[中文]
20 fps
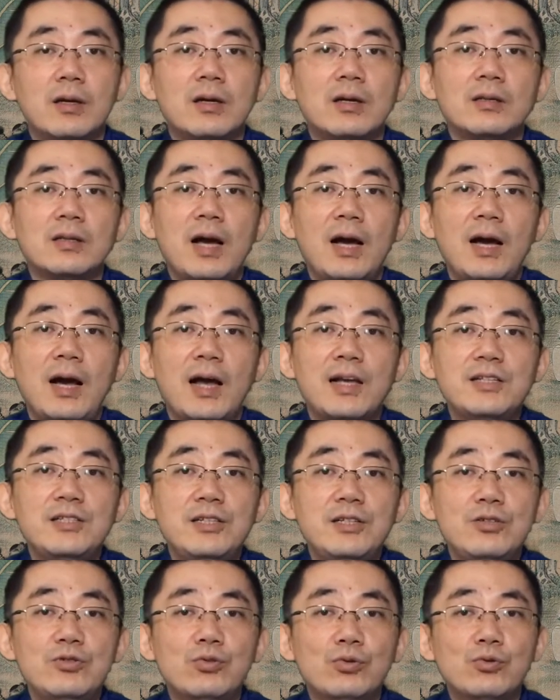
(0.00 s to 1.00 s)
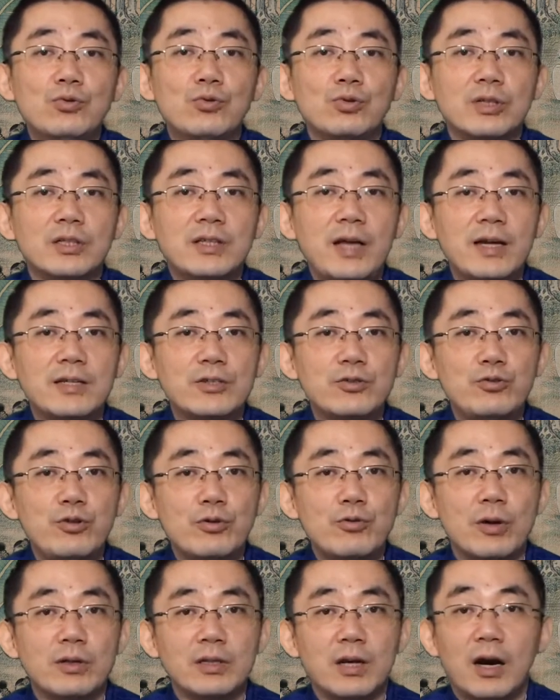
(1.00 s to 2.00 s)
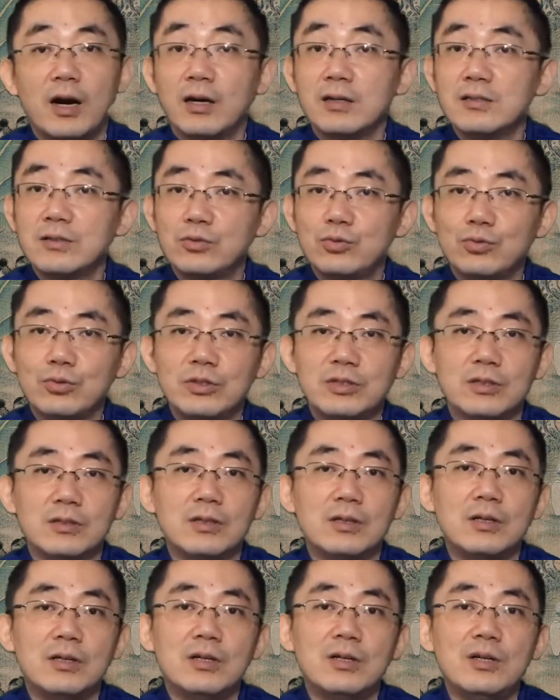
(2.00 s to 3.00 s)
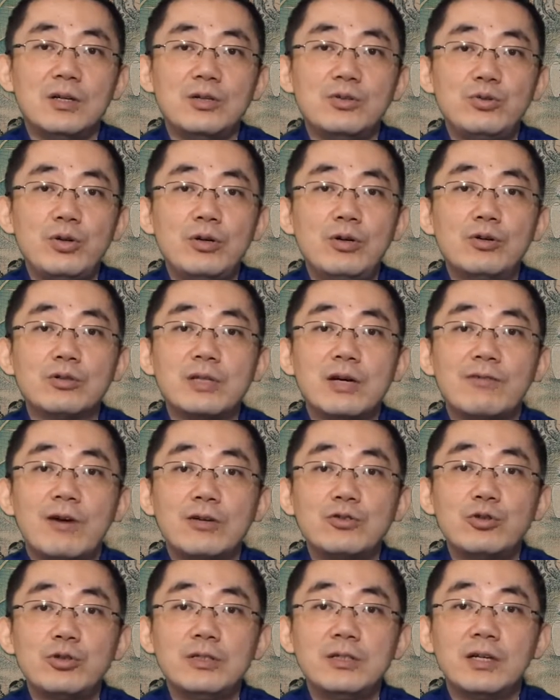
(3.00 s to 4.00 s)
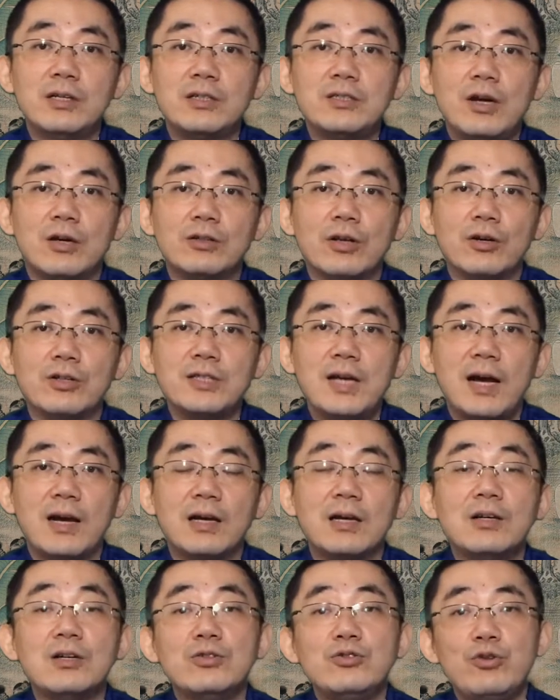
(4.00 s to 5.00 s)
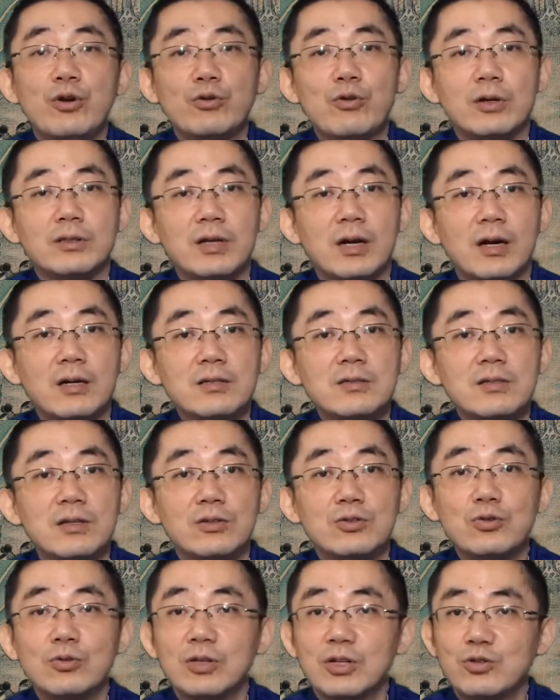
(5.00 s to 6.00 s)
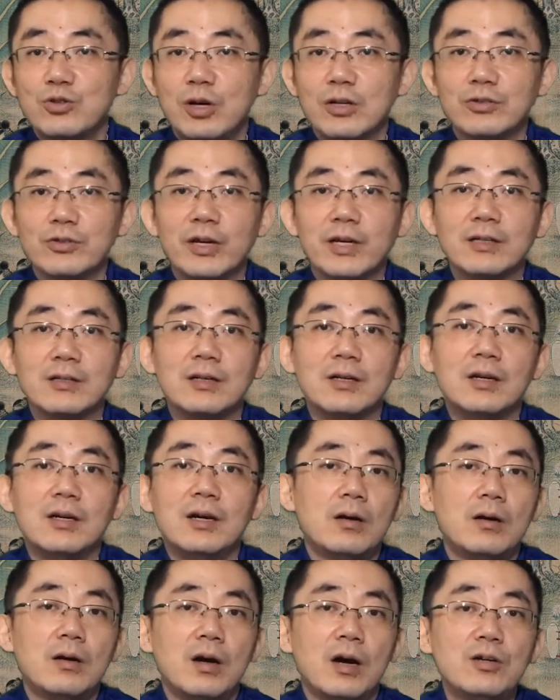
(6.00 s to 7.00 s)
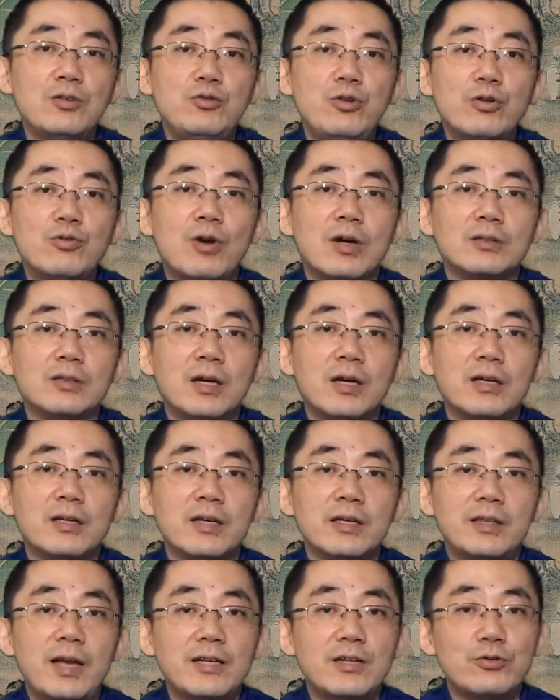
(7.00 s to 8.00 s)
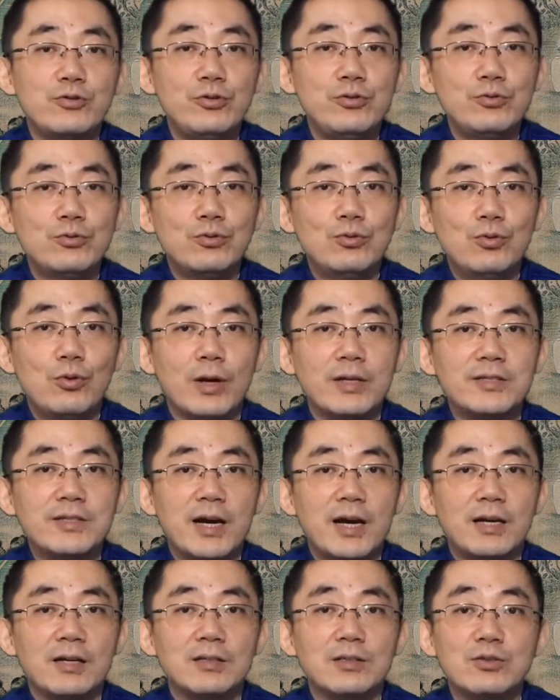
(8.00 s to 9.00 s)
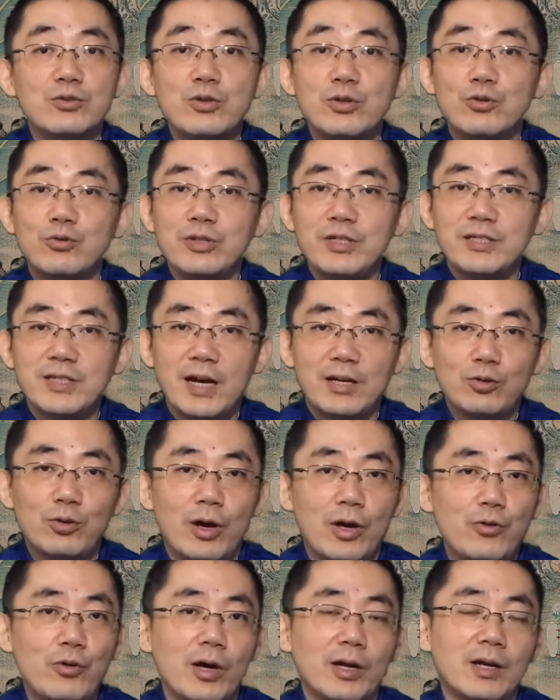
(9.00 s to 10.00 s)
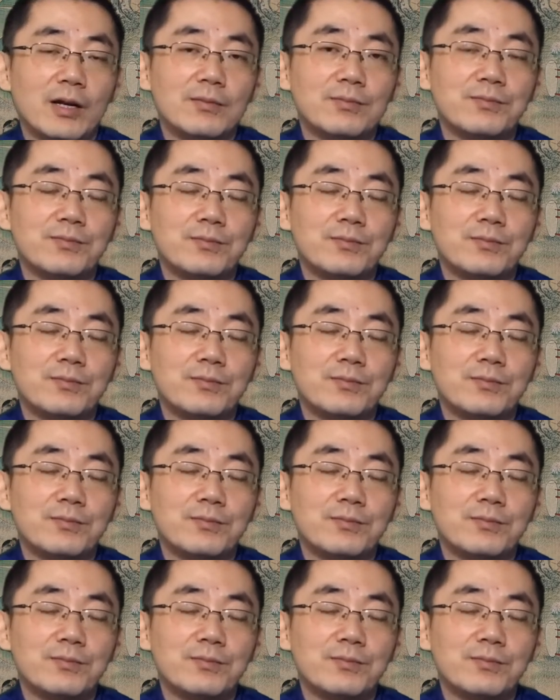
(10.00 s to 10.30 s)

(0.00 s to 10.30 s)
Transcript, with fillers: 她含辛茹苦地带着薛广的儿子度日，最后在王春娥的教导下，薛广的儿子中了状元，而薛广呢，也带着军功还家，最终一家团圆了。